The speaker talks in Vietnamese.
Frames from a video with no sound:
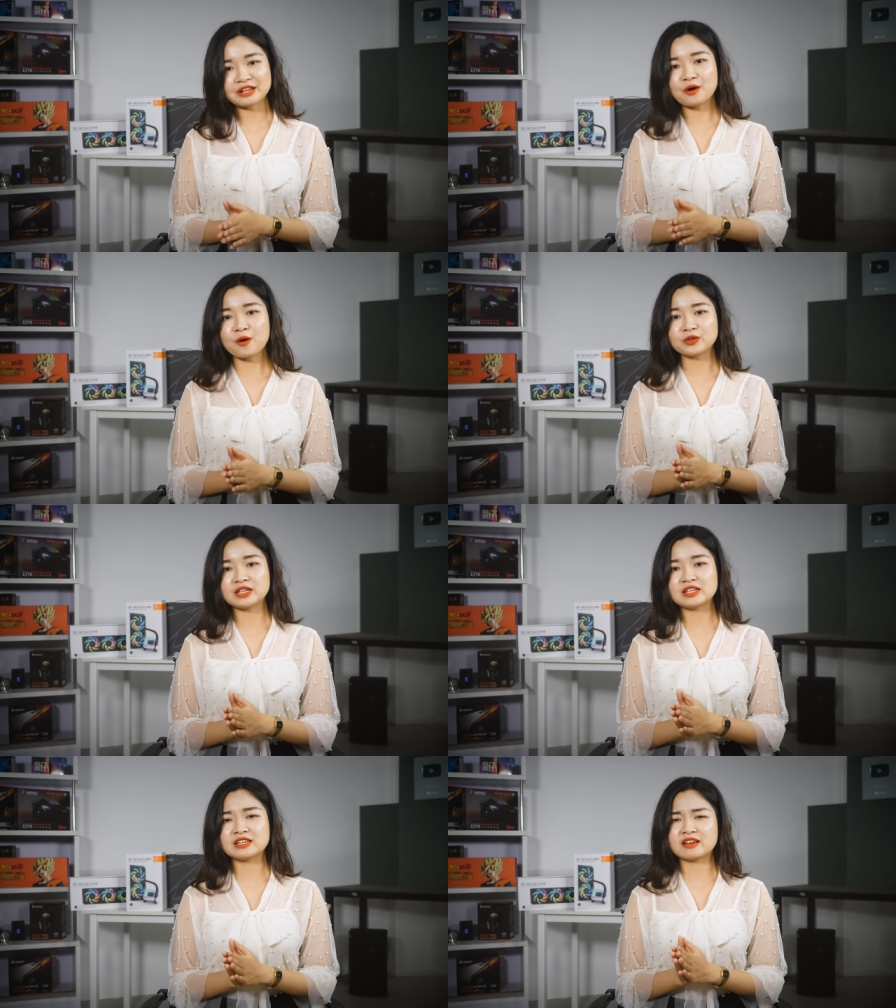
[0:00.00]
IO
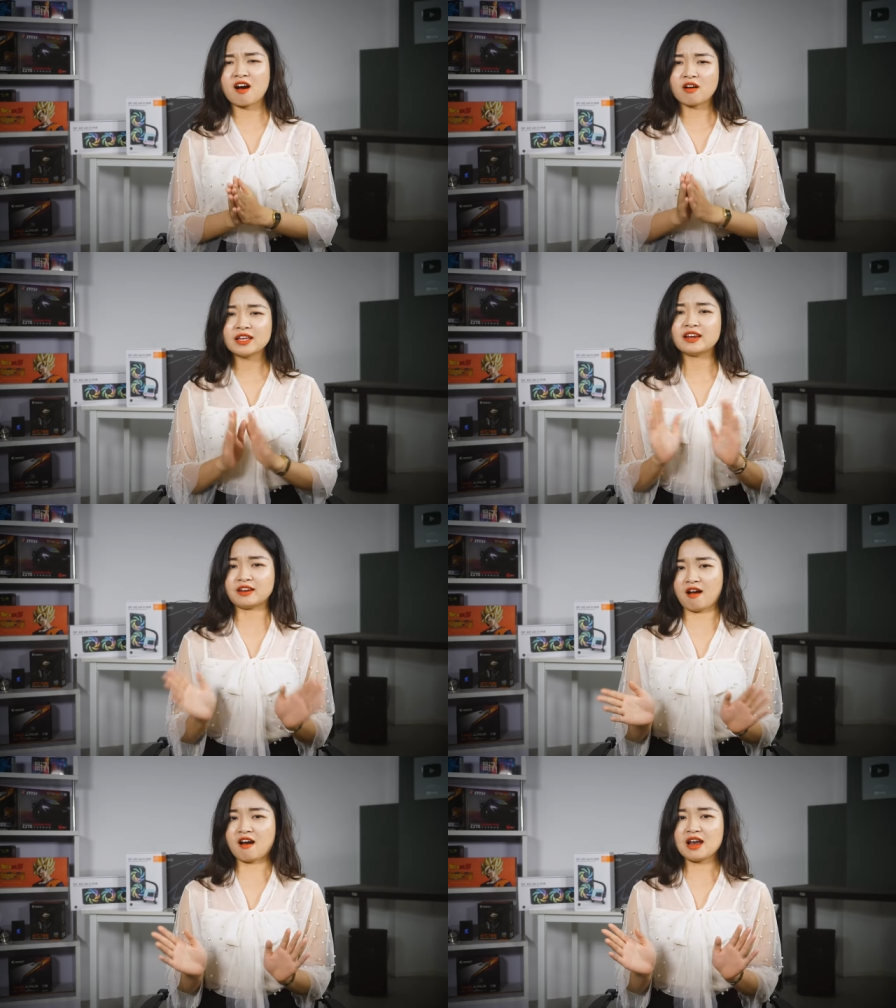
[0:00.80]
thì có thể
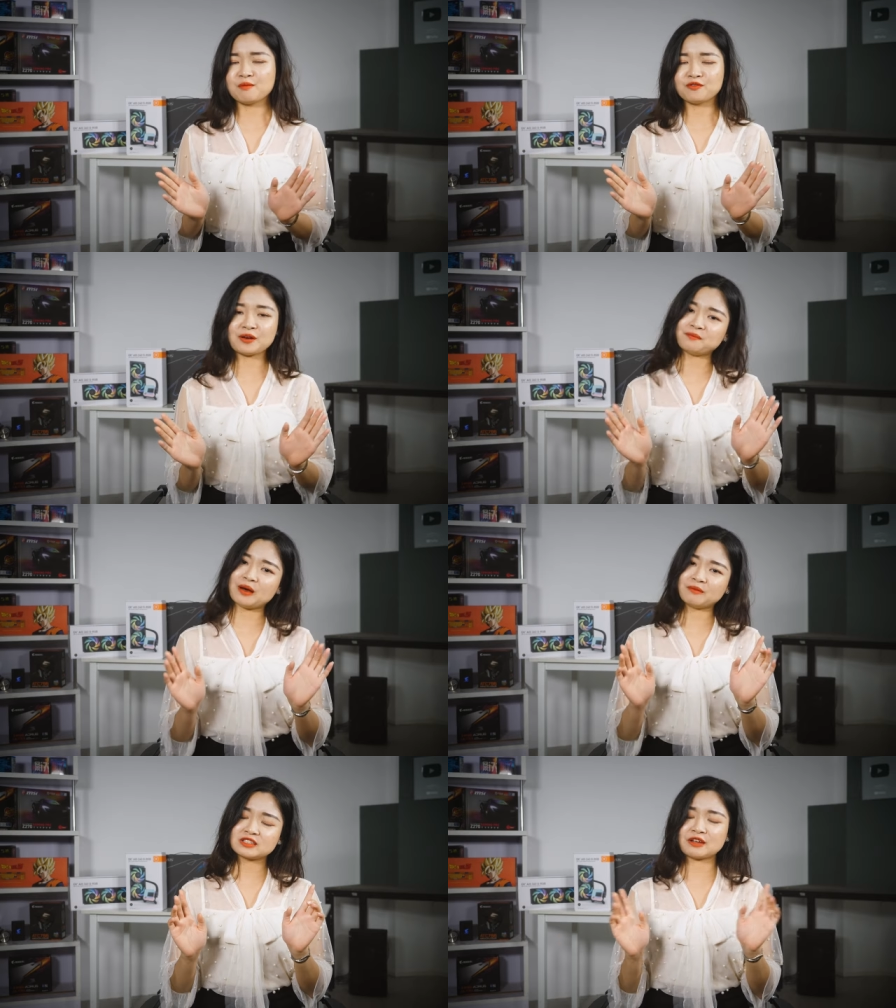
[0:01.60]
nói là một sản
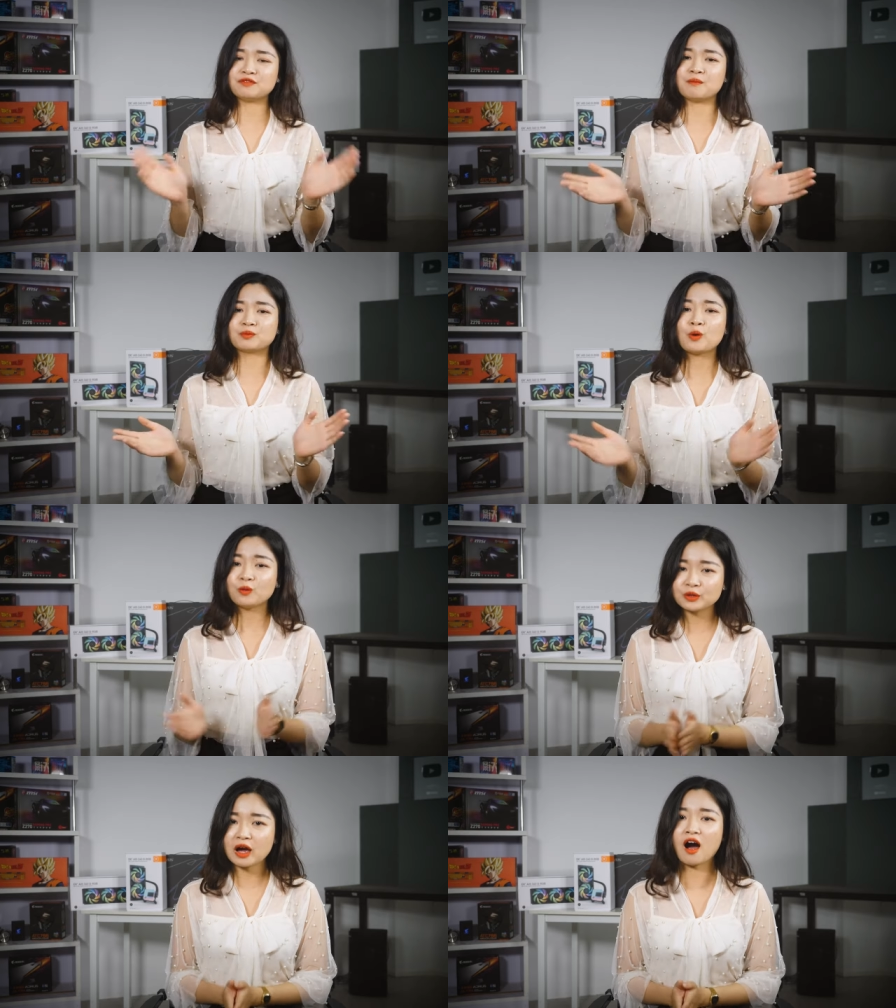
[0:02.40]
phẩm sản phẩm thu
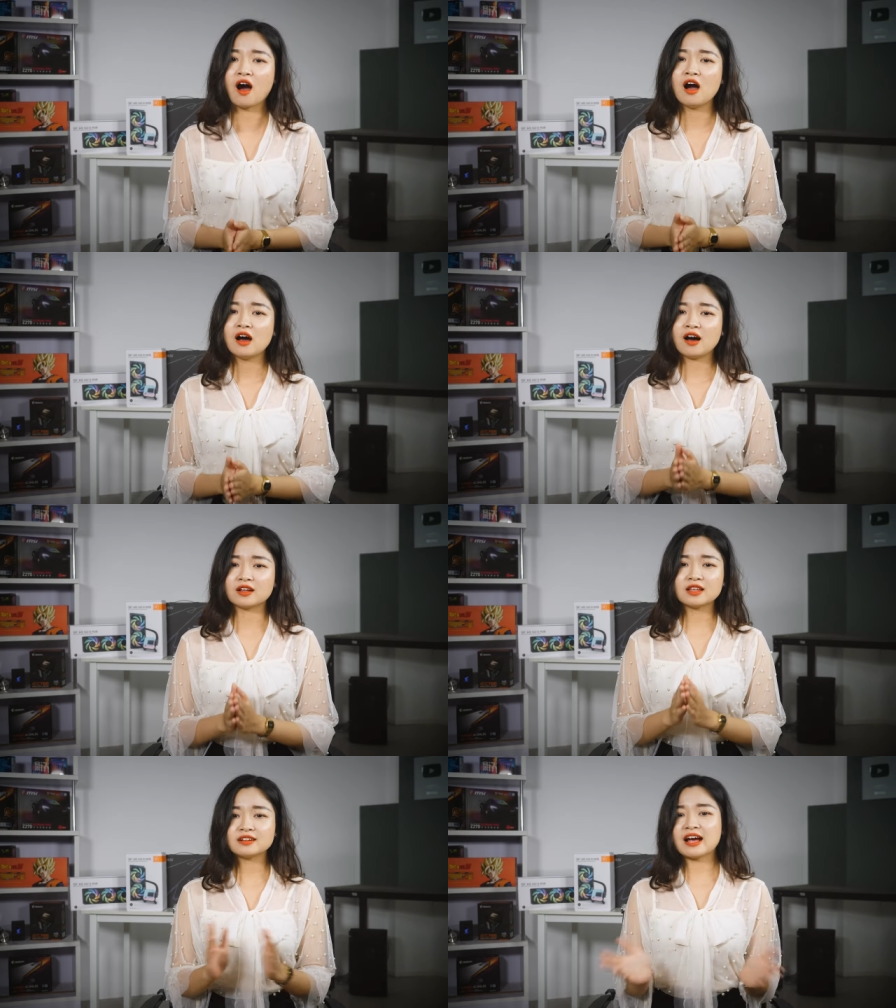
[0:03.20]
nhỏ
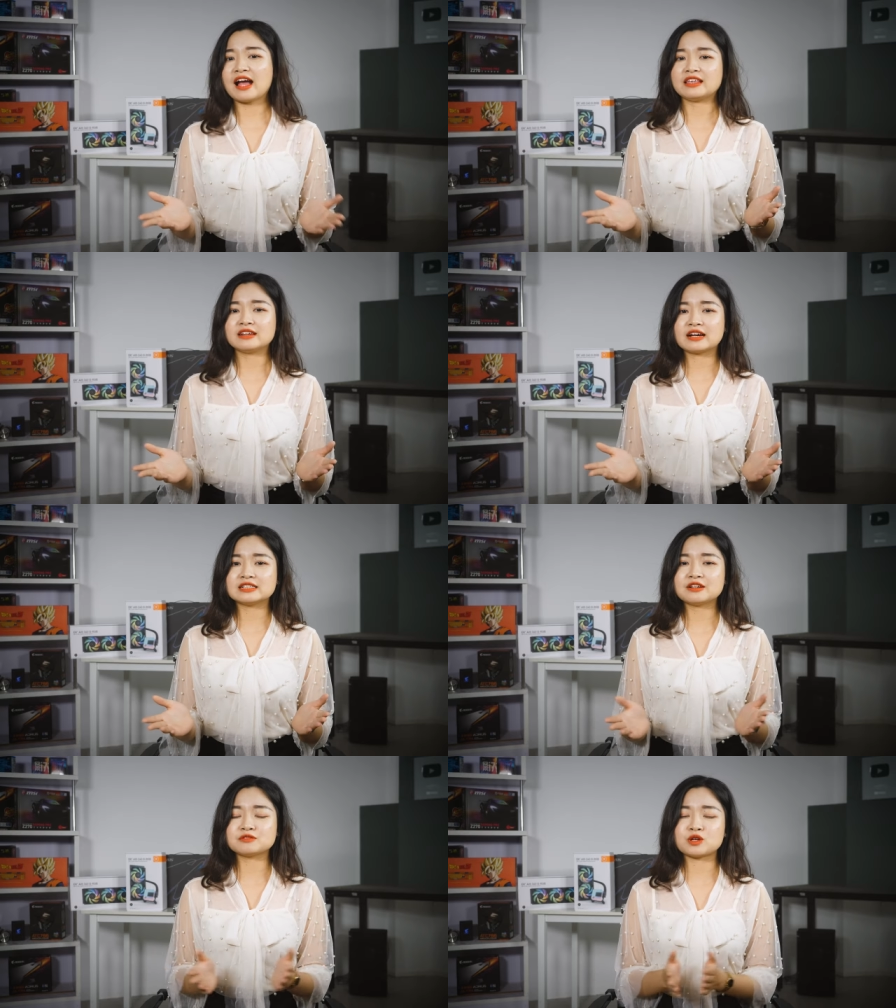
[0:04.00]
uh, tất cả những
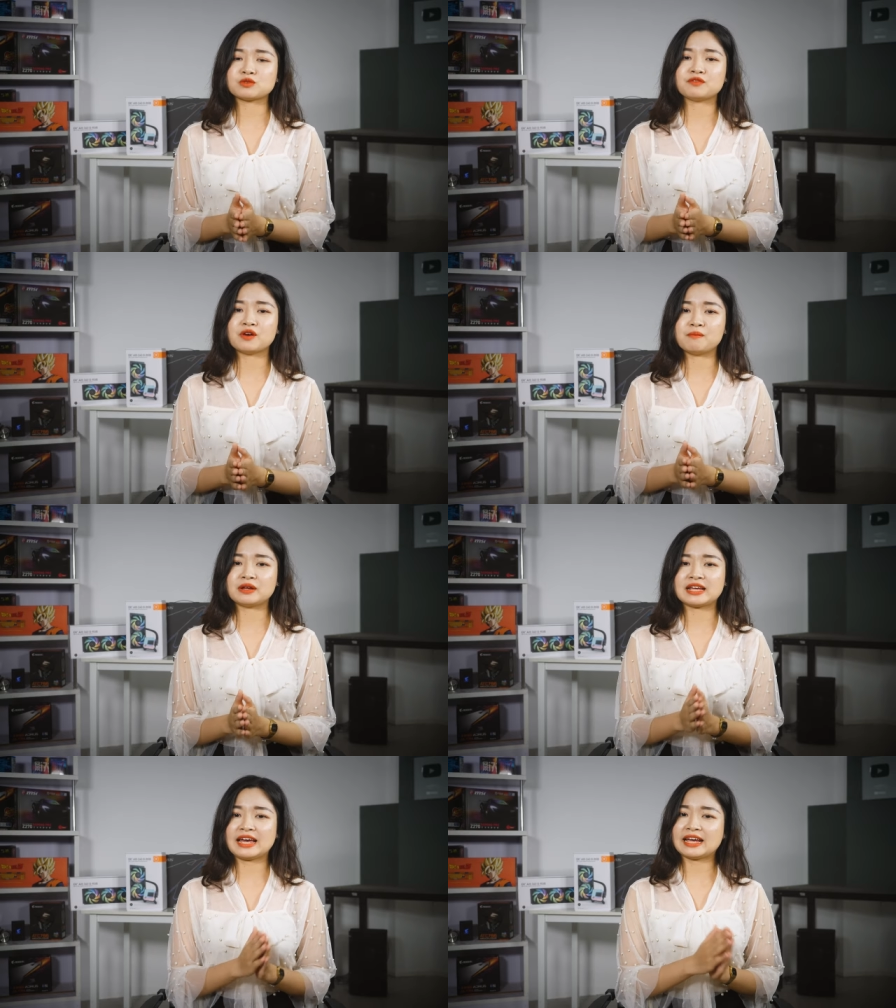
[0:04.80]
cái dòng sản phẩm
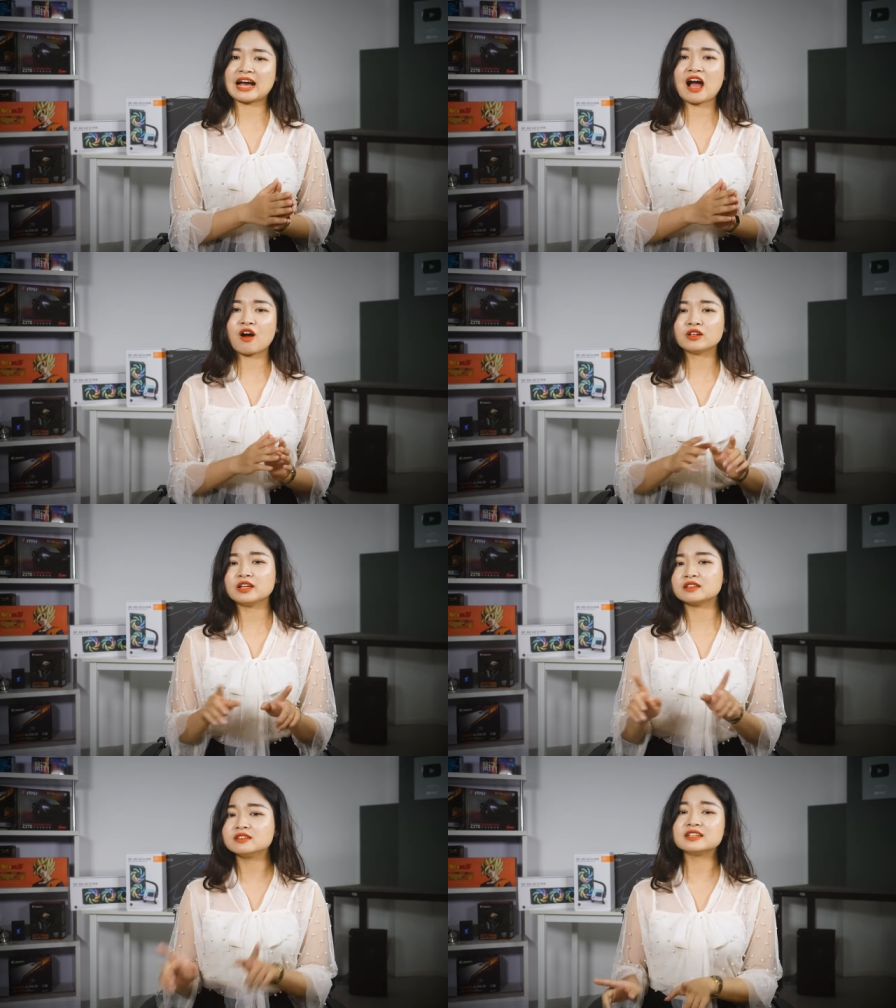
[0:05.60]
mà nhà EK có
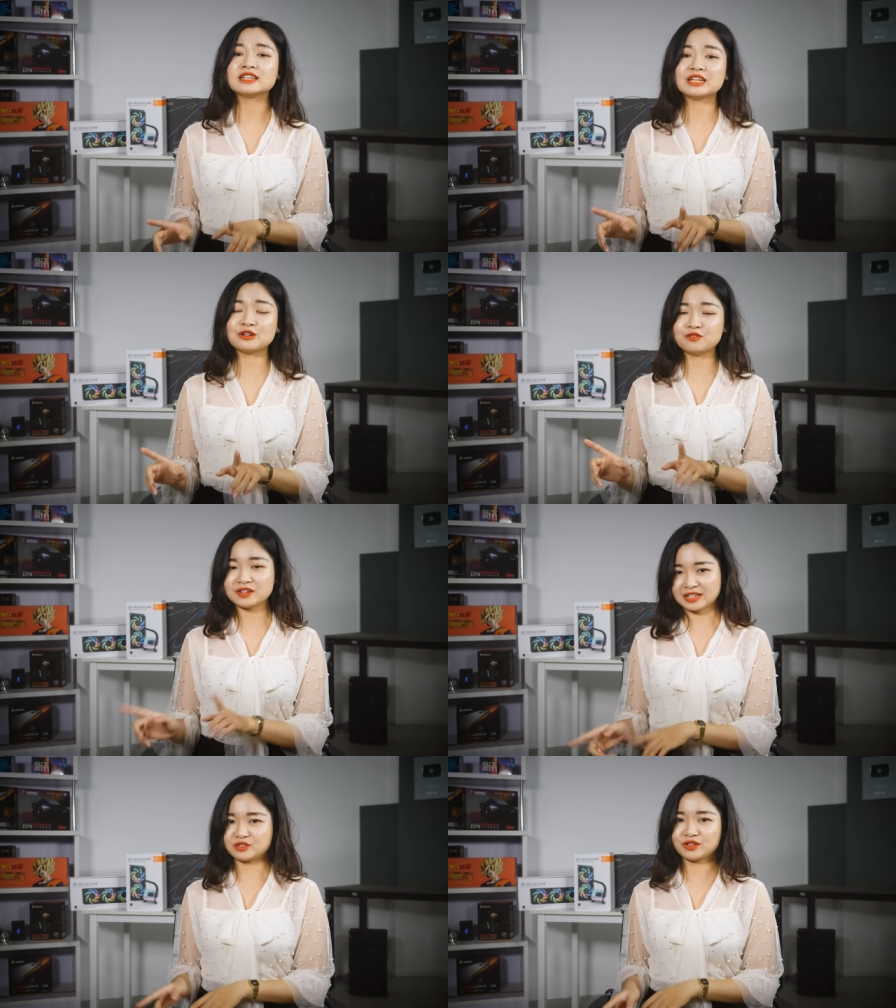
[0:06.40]
thể tự nghiên cứu
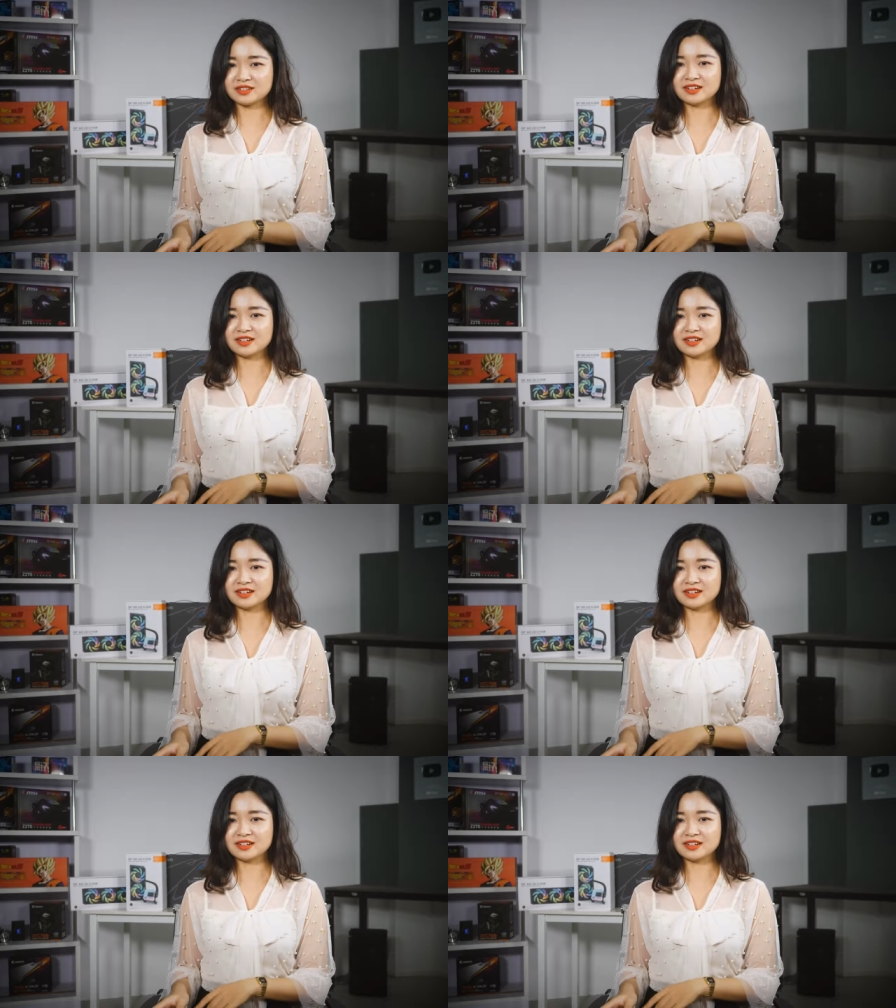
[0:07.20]
và sản xuất